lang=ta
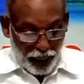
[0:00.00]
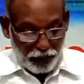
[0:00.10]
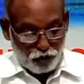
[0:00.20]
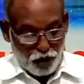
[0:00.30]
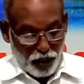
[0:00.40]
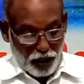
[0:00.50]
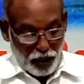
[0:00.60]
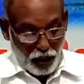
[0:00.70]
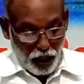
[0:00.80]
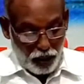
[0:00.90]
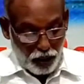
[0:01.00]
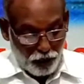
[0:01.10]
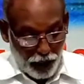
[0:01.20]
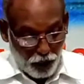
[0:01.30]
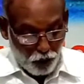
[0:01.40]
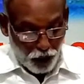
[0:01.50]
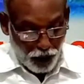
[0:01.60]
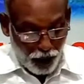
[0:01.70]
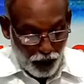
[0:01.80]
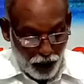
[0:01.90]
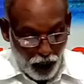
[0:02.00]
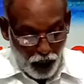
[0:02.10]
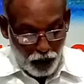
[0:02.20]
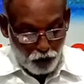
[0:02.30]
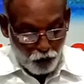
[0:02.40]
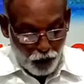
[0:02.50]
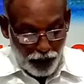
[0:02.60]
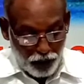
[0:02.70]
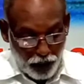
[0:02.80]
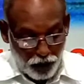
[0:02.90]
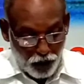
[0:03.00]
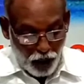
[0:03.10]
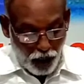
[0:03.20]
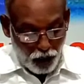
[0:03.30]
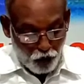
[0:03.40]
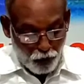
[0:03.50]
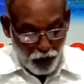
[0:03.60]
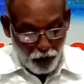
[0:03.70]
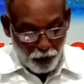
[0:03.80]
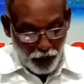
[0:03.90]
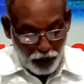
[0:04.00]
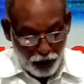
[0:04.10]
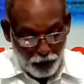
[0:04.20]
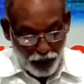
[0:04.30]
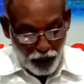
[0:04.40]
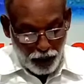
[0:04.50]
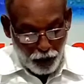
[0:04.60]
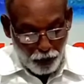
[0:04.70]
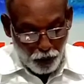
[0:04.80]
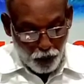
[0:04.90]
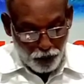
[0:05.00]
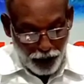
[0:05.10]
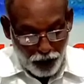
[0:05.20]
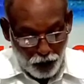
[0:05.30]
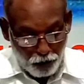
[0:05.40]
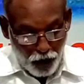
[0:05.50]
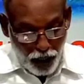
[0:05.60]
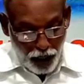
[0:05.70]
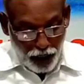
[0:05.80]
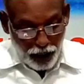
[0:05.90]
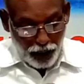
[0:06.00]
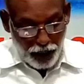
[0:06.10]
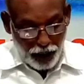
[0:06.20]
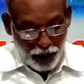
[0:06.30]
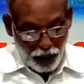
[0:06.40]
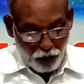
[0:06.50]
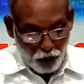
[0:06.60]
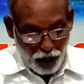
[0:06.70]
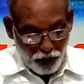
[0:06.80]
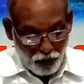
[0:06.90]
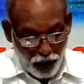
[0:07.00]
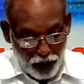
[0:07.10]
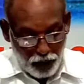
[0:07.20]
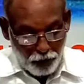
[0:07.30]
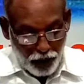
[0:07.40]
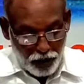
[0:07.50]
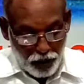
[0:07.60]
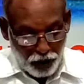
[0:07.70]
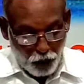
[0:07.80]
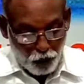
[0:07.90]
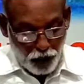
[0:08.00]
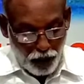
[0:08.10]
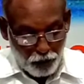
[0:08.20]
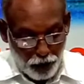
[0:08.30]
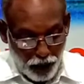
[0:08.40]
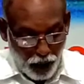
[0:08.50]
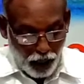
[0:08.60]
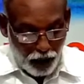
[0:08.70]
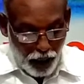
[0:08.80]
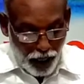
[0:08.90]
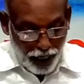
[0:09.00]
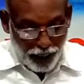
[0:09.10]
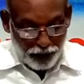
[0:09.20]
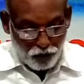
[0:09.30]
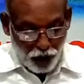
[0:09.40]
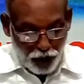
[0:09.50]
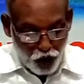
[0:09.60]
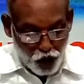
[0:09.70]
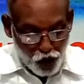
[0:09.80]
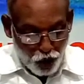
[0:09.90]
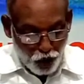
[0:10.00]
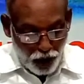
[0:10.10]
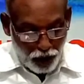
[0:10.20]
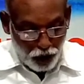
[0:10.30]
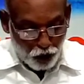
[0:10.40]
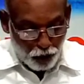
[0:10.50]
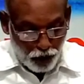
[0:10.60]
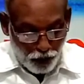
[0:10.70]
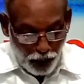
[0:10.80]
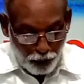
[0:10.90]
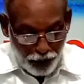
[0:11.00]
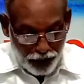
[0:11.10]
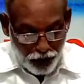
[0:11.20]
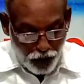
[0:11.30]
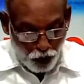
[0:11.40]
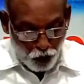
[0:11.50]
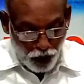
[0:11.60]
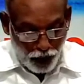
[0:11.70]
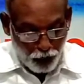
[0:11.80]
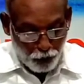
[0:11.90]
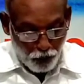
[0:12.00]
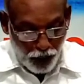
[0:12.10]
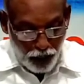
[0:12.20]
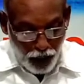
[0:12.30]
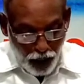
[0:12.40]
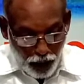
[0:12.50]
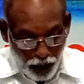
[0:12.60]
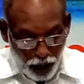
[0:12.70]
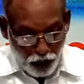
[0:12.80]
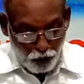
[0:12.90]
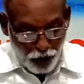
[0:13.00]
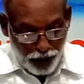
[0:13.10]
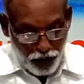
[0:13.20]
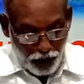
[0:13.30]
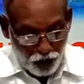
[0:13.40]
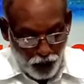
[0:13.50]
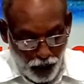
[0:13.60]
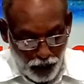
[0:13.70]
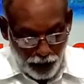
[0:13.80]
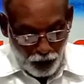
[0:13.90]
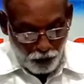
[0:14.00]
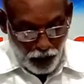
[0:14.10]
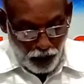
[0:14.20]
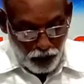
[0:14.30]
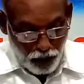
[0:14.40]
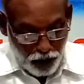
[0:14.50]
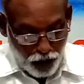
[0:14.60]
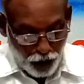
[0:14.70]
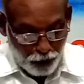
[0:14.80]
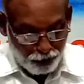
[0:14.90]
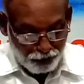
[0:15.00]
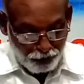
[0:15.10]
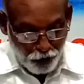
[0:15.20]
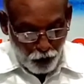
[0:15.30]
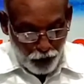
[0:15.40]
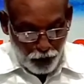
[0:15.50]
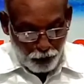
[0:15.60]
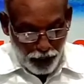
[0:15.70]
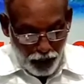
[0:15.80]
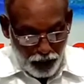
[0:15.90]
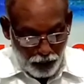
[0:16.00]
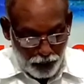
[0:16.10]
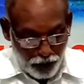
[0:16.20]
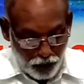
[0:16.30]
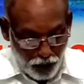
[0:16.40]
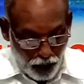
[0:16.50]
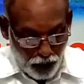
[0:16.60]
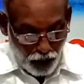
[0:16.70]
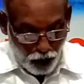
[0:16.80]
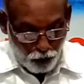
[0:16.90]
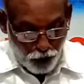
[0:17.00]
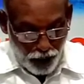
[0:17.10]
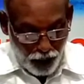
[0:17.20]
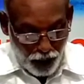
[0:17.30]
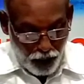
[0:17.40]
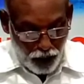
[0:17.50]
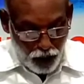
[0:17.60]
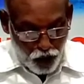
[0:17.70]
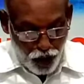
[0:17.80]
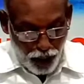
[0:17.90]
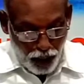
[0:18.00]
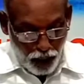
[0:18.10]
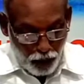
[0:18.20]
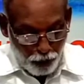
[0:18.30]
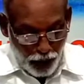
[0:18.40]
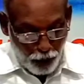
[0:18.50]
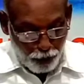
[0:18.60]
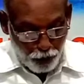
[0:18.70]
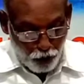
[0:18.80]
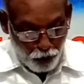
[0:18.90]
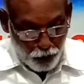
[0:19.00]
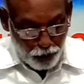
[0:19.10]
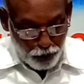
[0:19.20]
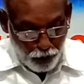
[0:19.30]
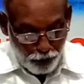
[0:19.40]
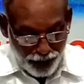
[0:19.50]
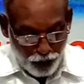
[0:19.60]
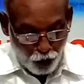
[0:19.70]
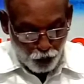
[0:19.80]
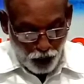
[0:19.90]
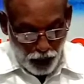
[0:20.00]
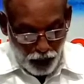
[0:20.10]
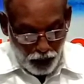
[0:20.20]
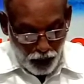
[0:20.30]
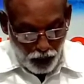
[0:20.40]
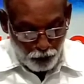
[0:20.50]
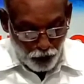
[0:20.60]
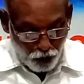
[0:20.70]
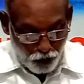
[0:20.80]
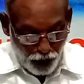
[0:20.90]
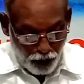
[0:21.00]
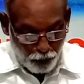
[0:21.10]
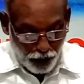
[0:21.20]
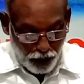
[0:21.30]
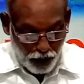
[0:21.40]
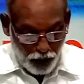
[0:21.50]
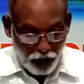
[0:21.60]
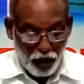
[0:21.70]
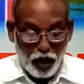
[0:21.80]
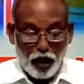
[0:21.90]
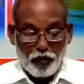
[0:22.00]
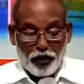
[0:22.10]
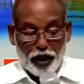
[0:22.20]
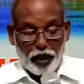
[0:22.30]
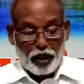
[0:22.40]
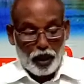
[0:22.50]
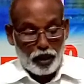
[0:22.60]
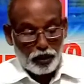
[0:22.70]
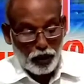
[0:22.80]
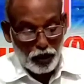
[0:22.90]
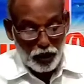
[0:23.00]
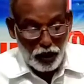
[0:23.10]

கர்த்தர் என் ஆண்டவரை நோக்கி நான் உம்முடைய சத்துருக்களை உமக்கு பாதபடியாக்கி போடும் வரைக்கும் நீர் என்னுடைய வலது பாரசத்தில் உட்காரும் என்றார் கர்த்தர் சியோனிலிருந்து உமது வல்லமையின் சங்கோலை அனுப்புவார் நீர் உம்முடைய சத்துருக்களை நடுவே ஆளுகை செய்யும் உமது பராக்கிரமத்தின் நாளிலே உம்முடைய ஜனங்கள் மனப்பொருமும் பரிசுத்த அலங்காரம் உள்ளவர்களாக இருப்பார்கள் விடியற்காலத்து